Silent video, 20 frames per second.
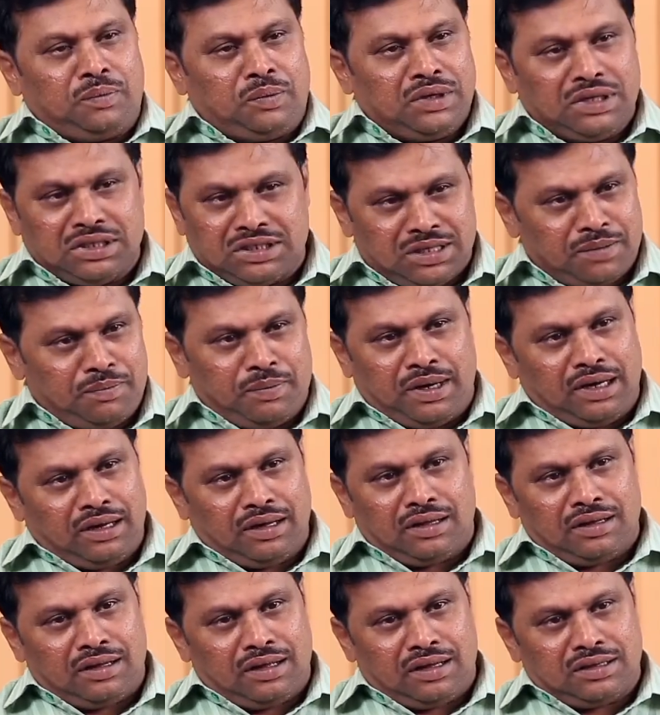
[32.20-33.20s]
ఇప్పుడు నేను చెప్పాను
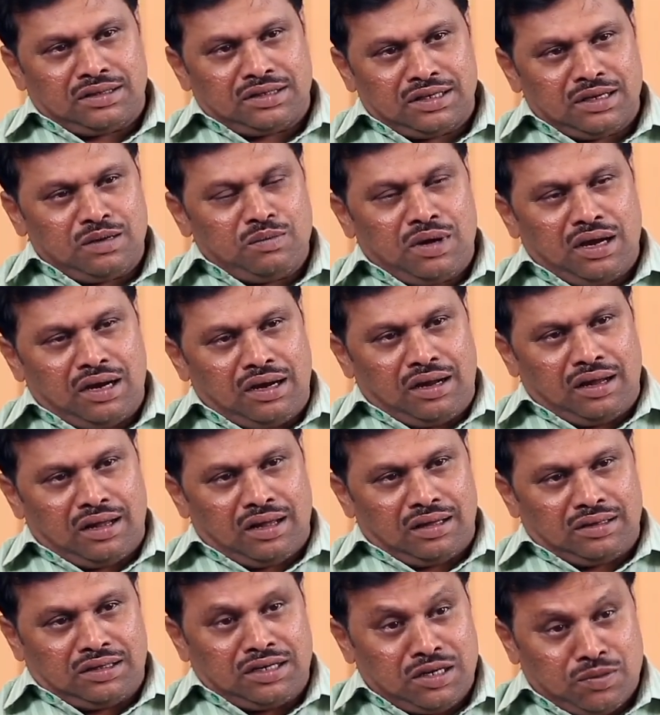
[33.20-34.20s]
కదా సినిమా
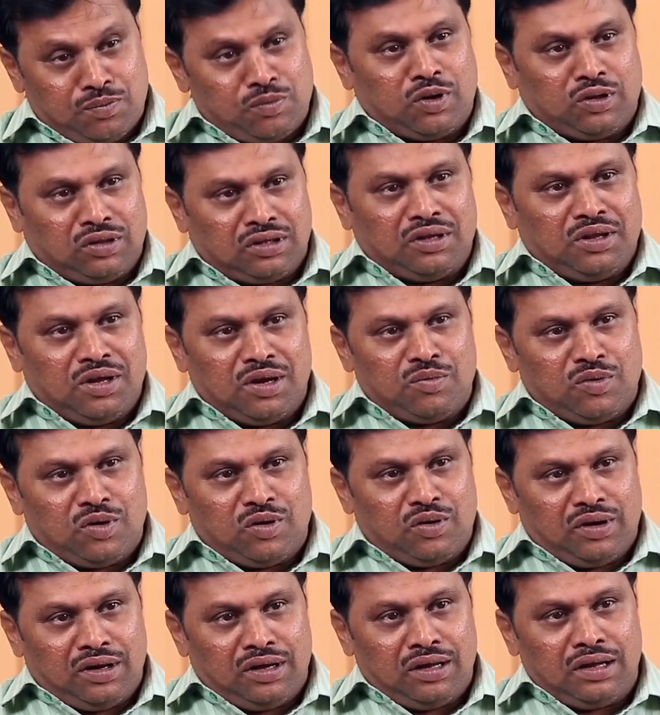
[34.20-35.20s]

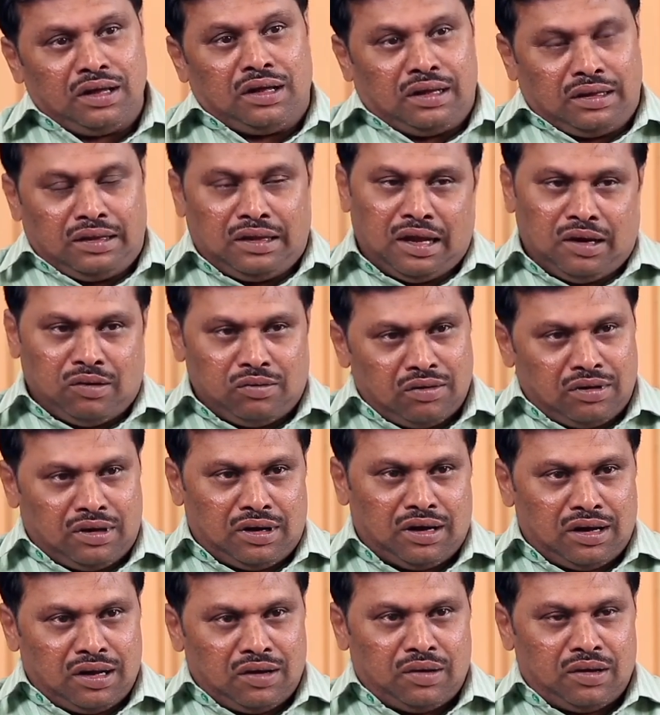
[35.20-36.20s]
చనిపోతుందేమో అని దానికి
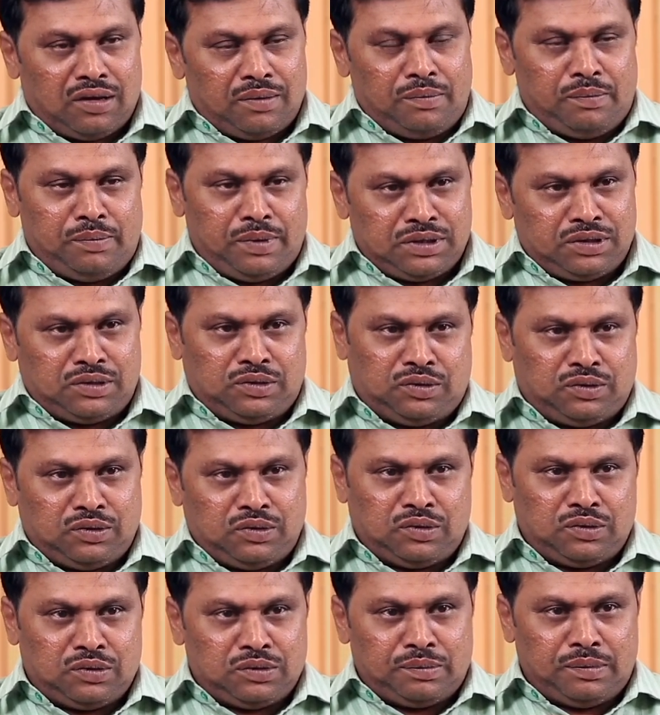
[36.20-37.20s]
ఒక బెస్ట్
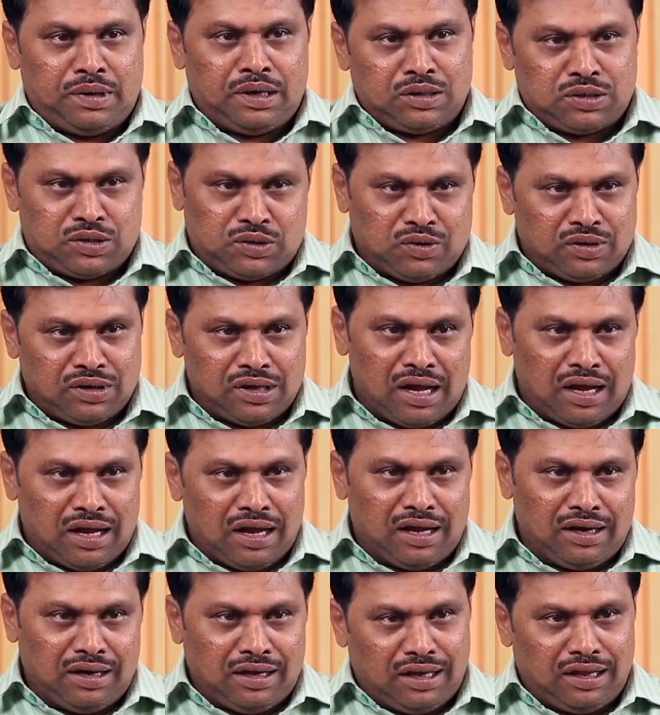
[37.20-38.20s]
మైల్ స్టోన్గా
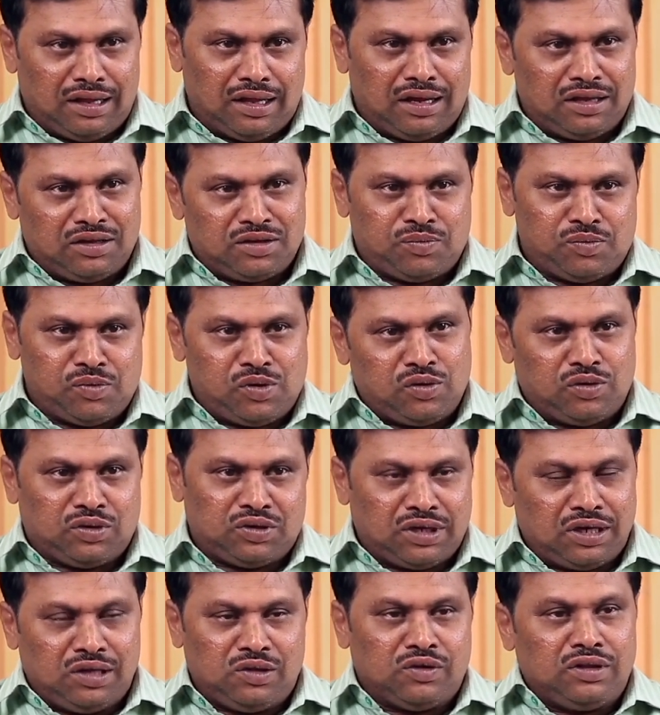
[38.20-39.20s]
కానీ ఏదైనా
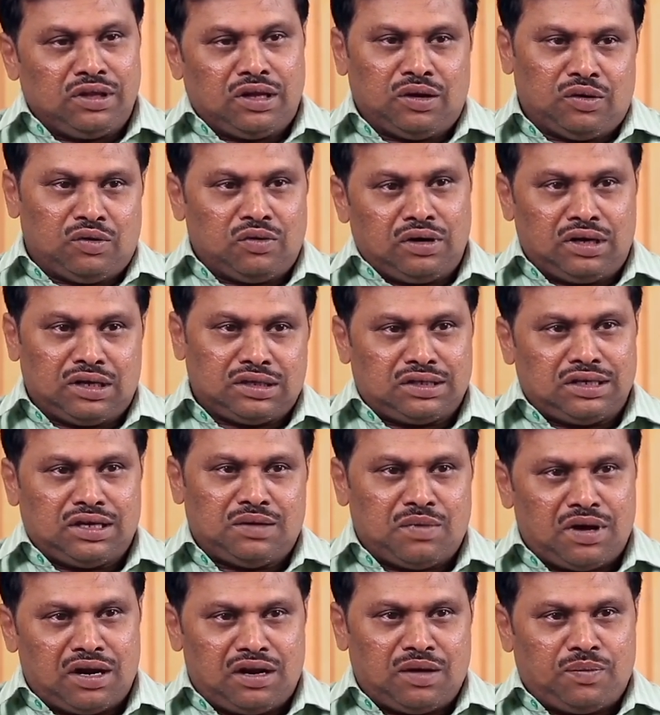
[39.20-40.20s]
చెప్పుకోవచ్చు ఐదు వందల కోట్ల
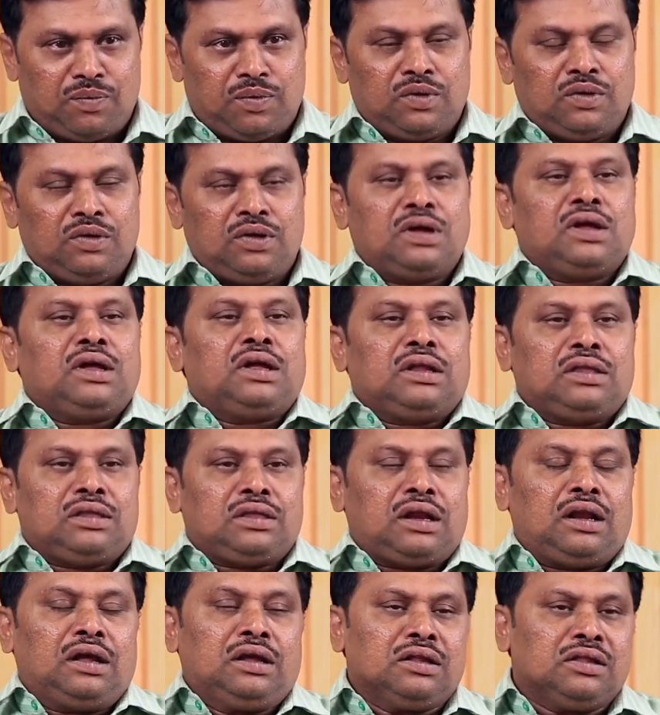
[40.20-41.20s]
సినిమా అన్నప్పుడు
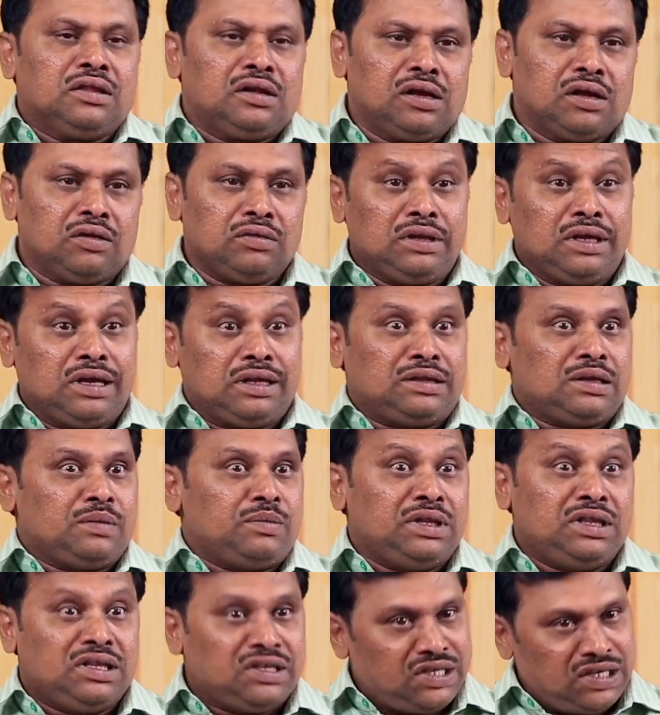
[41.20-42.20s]
తలకిందులు అవుతాయి
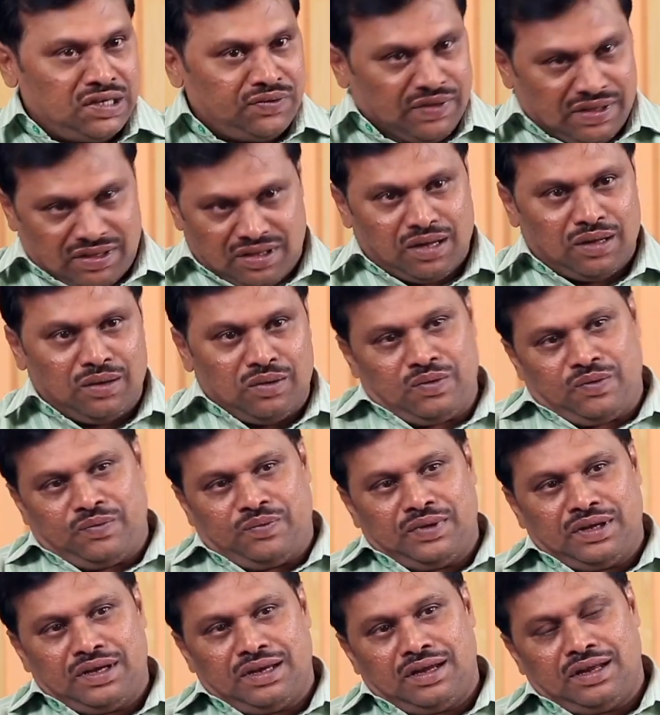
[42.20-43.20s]
ఎంతమంది జీవితాలు
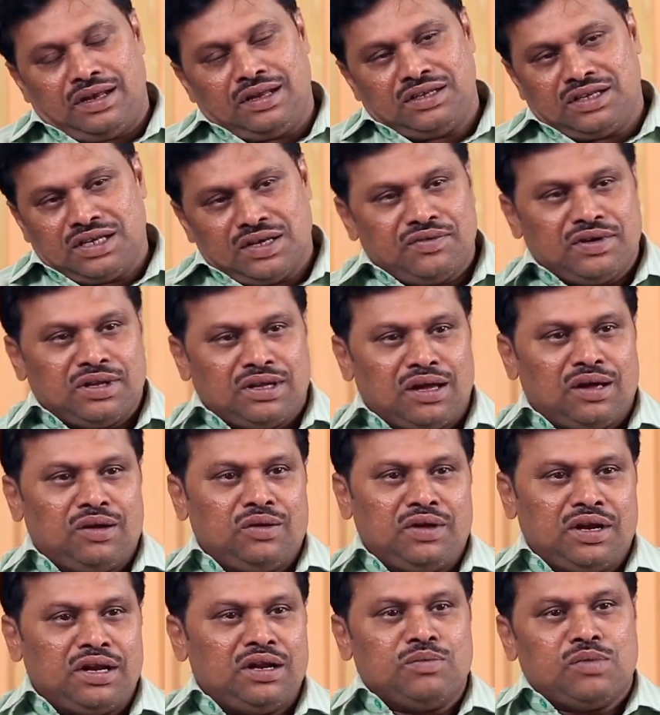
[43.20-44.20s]
ఎన్ని
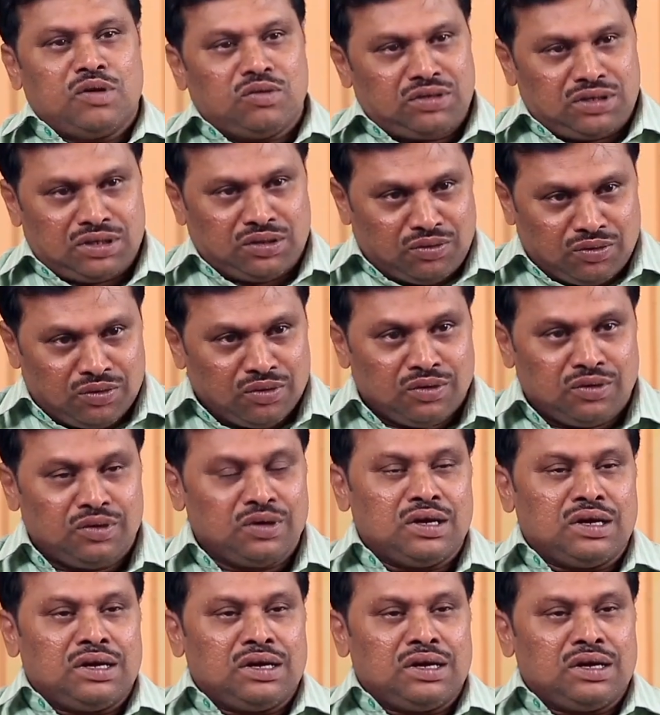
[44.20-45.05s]
జీవితాలు ఎన్ని భవిష్యత్తులు